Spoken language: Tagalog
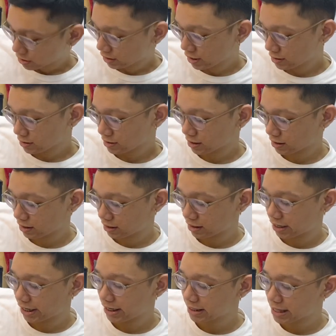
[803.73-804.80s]
This is a
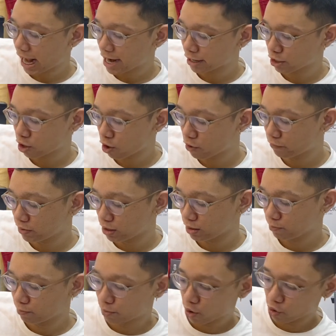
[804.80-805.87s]
three-tire
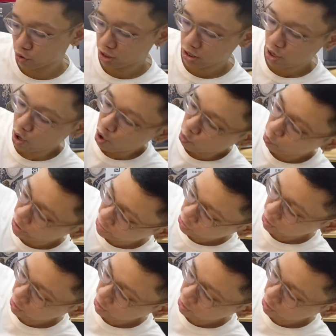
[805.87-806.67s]
oval bowl with